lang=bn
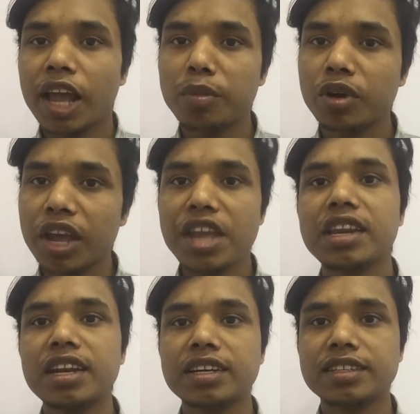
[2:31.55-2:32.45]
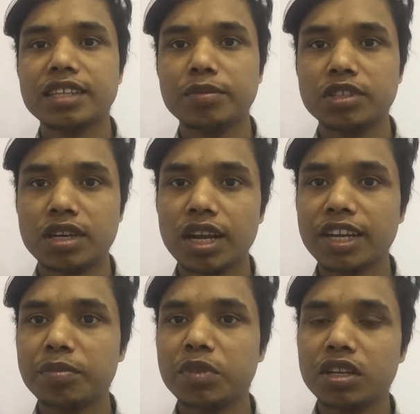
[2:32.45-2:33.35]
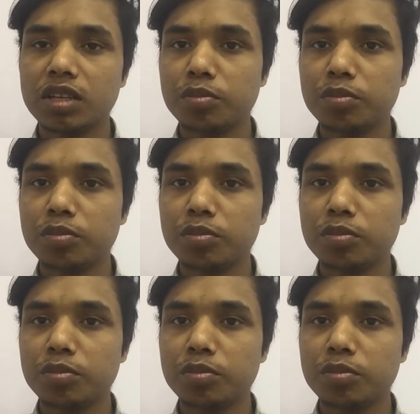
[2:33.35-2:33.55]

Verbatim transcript: এবং এই রিলেটেড সাবজেক্ট লাইক আপনার